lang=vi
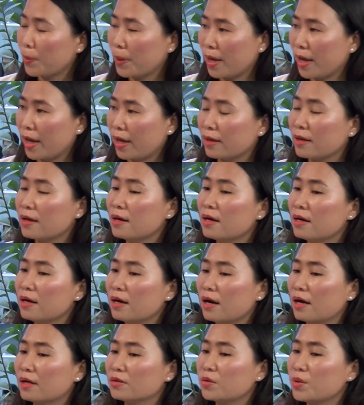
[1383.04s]
ngàn
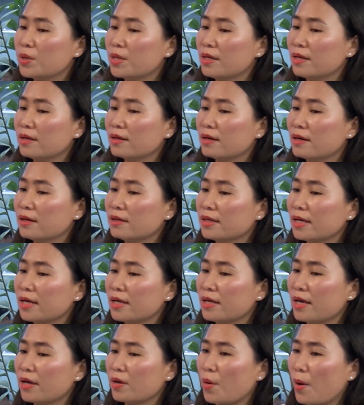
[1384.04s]
à, tuy nhiên đến
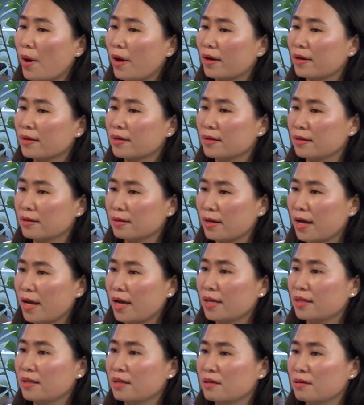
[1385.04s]
cái giai đoạn hiện
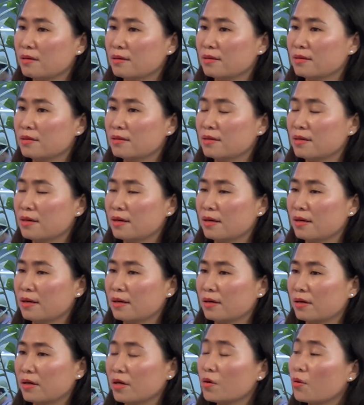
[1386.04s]
nay thì
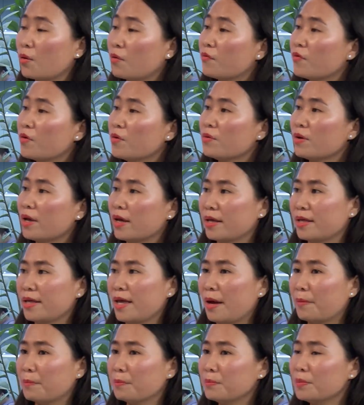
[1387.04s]
à, cái cổ phiếu này
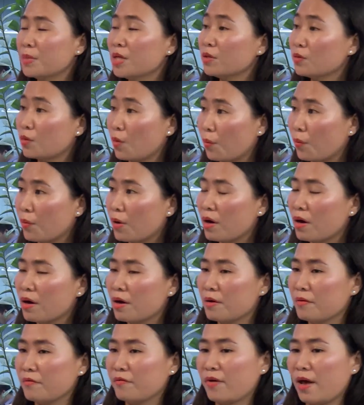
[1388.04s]
giảm liên tục
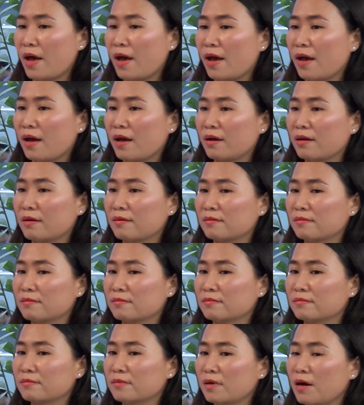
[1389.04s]
và
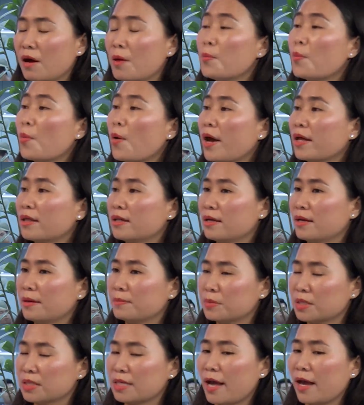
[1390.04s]
hôm qua thì
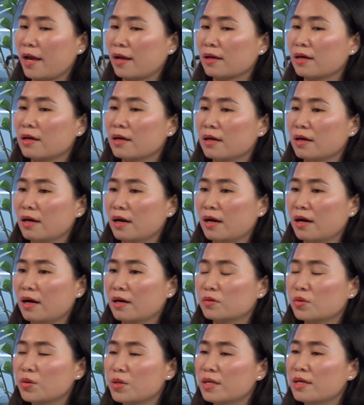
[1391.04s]
nằm sàn
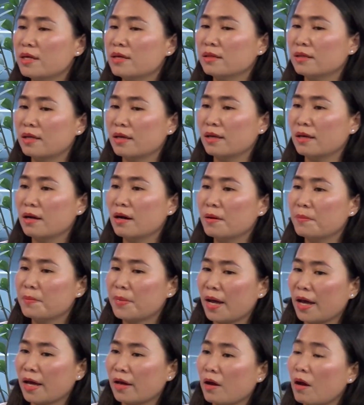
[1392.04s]
à, tuy nhiên thì
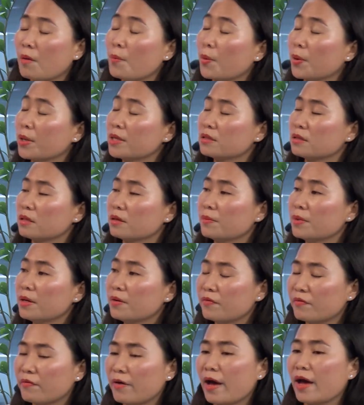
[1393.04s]
hôm nay có một cái sự
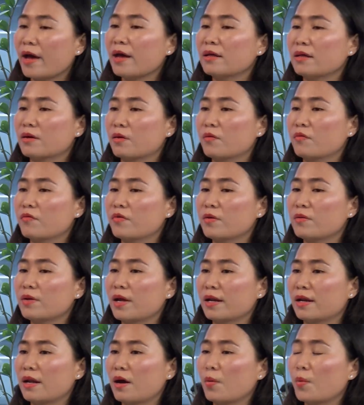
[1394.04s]
bứt phá thì cổ phiếu
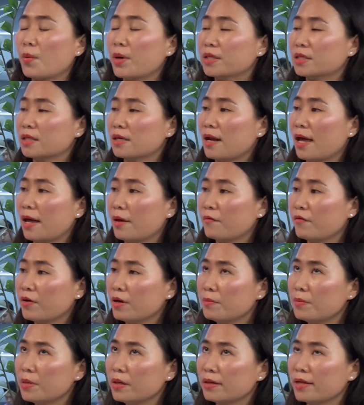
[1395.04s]
này đã quay trở lại
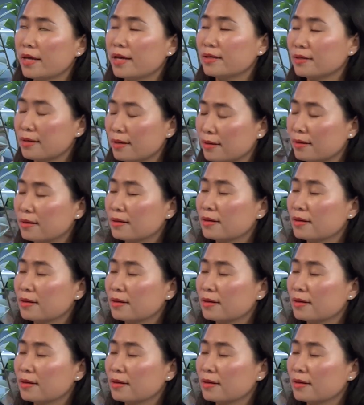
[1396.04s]
với mức giá trần